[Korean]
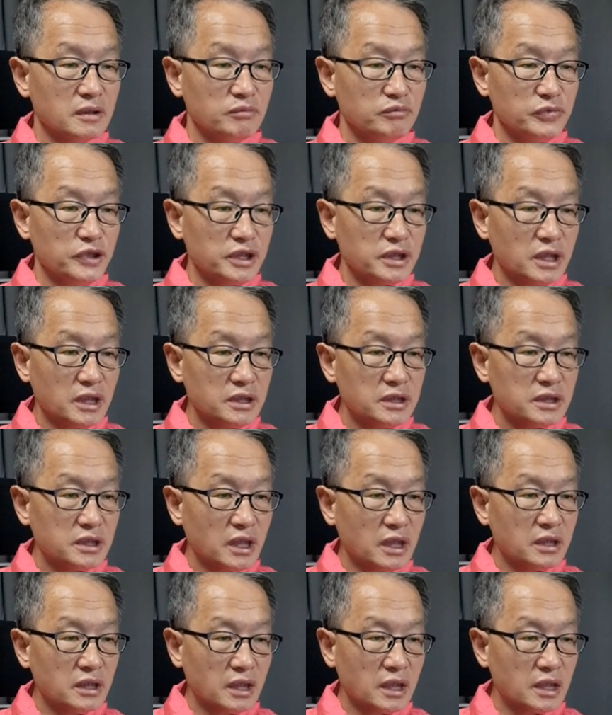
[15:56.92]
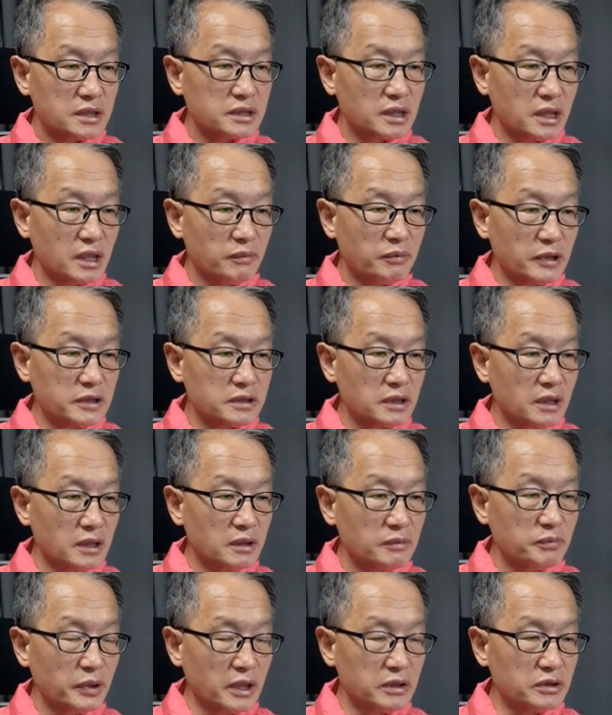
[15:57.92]
민간인 대량 학살이
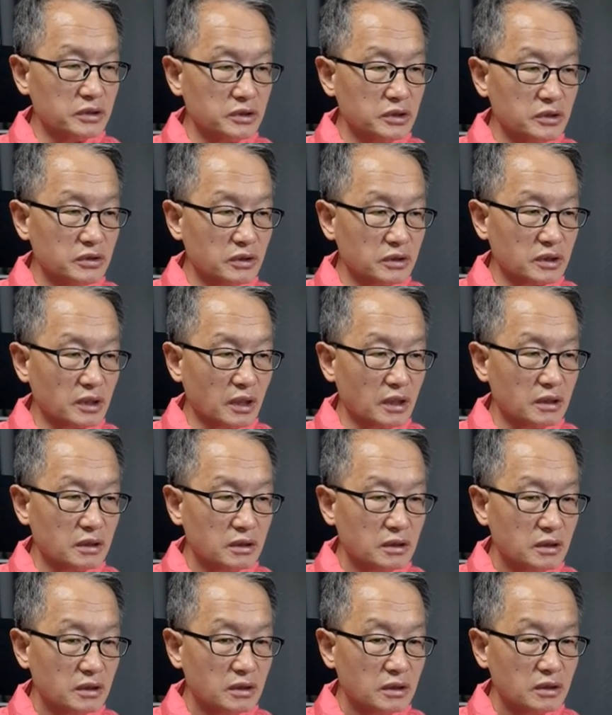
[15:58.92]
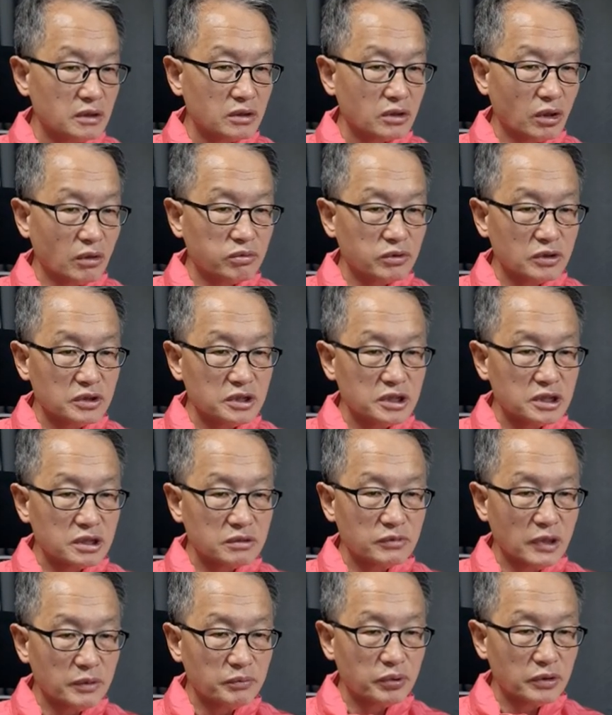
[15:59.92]
발생하는 배경이 되었다. 더불어 이승만